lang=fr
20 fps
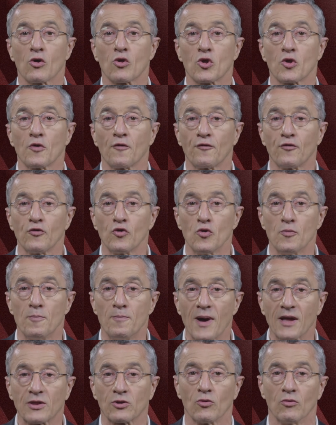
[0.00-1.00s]
ce fut le
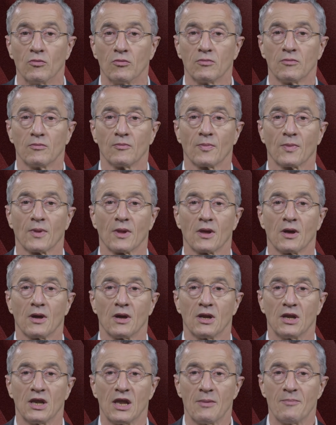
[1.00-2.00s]
bâton.
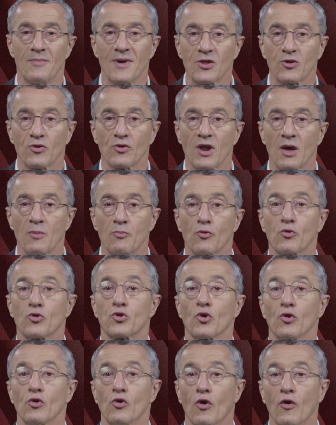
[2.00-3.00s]
La baisse de l'impôt
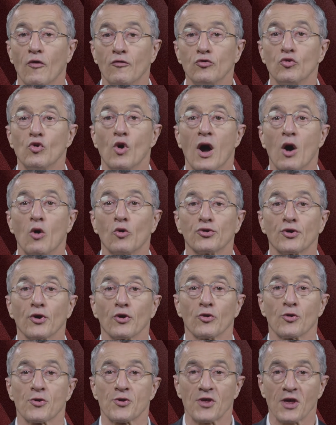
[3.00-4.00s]
sur le revenu à
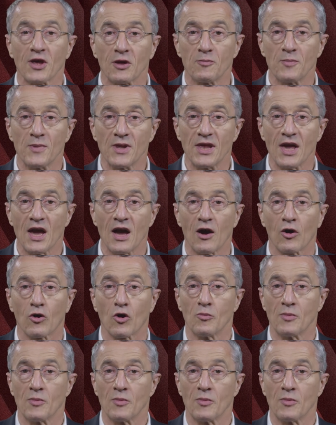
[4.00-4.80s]
hauteur de 5 milliards,